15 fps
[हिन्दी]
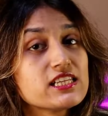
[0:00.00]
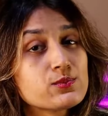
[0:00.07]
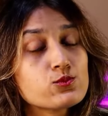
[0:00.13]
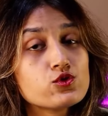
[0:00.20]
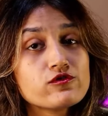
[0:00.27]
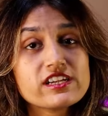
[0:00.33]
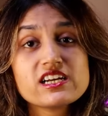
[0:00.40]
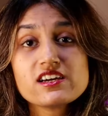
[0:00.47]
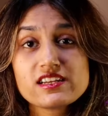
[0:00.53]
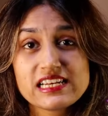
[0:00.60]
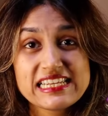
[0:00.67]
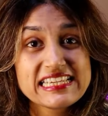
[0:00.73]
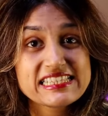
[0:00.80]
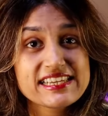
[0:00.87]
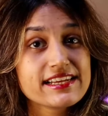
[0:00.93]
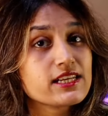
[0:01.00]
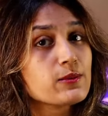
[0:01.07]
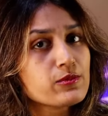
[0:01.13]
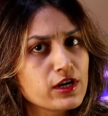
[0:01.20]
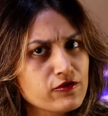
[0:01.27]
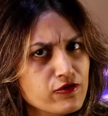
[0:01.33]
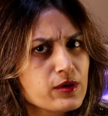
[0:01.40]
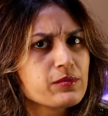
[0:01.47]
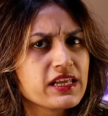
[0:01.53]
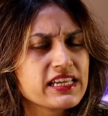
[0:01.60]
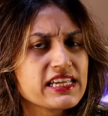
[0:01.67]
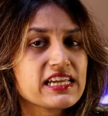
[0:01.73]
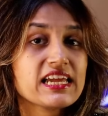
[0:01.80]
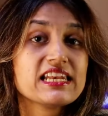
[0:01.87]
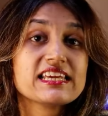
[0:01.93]
इस मूवी का रिलीज डेट अब कंफर्म
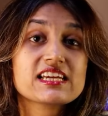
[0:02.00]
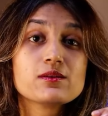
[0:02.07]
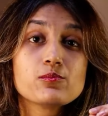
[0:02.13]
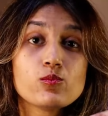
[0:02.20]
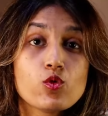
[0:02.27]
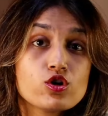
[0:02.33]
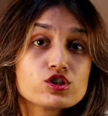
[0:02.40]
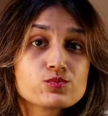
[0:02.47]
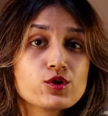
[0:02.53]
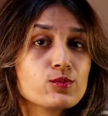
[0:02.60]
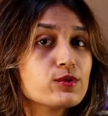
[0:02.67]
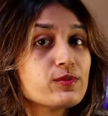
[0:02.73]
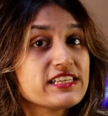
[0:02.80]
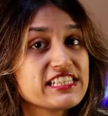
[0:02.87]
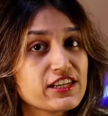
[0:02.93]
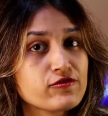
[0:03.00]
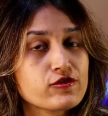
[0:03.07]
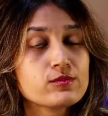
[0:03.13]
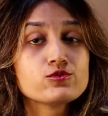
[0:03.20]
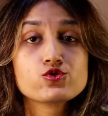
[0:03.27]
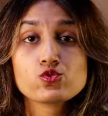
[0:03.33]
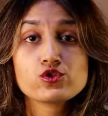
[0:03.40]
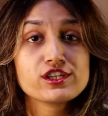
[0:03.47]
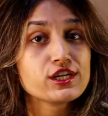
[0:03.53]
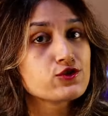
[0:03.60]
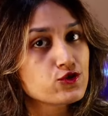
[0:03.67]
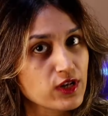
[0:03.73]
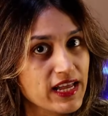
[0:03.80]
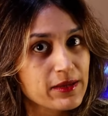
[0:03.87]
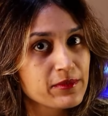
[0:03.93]
नहीं है लेकिन मोस्ट प्रोबेबली ये फिल्म जून या
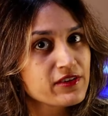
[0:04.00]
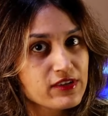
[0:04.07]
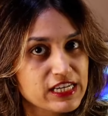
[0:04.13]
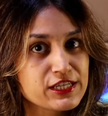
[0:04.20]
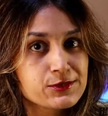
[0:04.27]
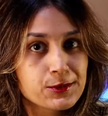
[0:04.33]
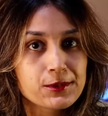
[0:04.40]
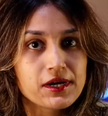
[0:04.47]
जुलाई में रिलीज